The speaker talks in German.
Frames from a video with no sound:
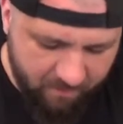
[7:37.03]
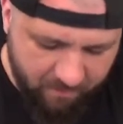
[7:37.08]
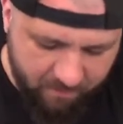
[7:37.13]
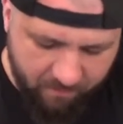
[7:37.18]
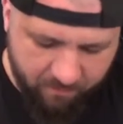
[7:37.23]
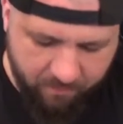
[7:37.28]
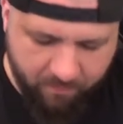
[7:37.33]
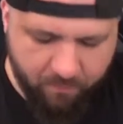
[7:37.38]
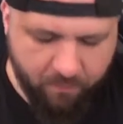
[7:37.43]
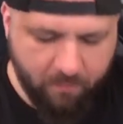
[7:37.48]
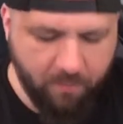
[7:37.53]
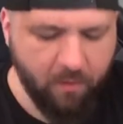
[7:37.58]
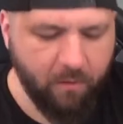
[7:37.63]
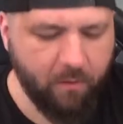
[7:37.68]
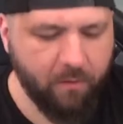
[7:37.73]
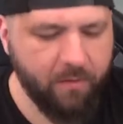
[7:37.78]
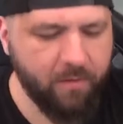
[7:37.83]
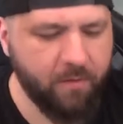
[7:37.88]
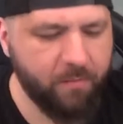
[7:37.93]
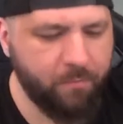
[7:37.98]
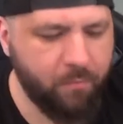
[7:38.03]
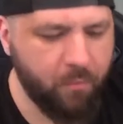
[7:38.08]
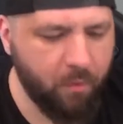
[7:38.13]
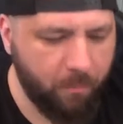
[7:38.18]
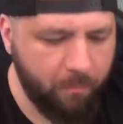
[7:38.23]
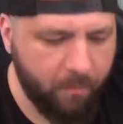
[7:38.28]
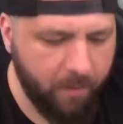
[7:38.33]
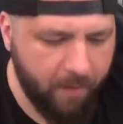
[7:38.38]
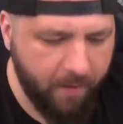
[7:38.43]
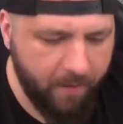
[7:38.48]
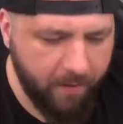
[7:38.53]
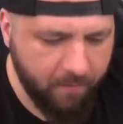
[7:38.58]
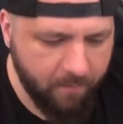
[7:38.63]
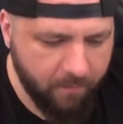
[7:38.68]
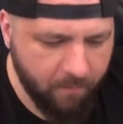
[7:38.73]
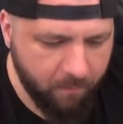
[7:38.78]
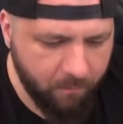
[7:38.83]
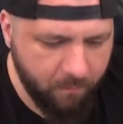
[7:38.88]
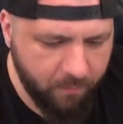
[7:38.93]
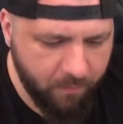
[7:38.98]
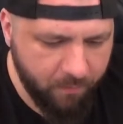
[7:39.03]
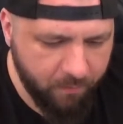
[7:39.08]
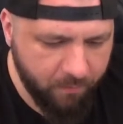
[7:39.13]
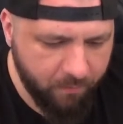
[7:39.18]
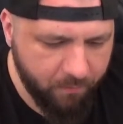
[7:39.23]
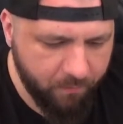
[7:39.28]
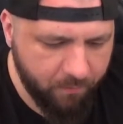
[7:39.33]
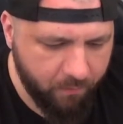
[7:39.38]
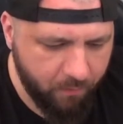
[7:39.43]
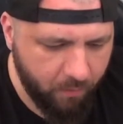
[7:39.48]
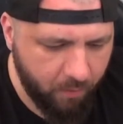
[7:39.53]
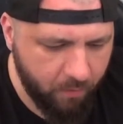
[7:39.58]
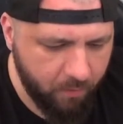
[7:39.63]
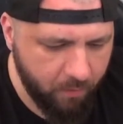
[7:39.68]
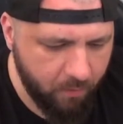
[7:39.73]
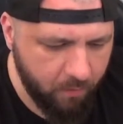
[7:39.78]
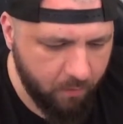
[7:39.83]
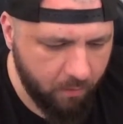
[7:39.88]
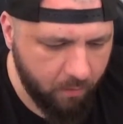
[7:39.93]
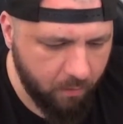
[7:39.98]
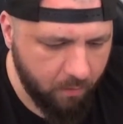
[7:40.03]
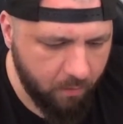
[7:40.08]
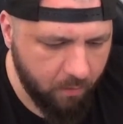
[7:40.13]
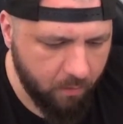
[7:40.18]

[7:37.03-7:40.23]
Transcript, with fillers: So, und das Prop-Item ist von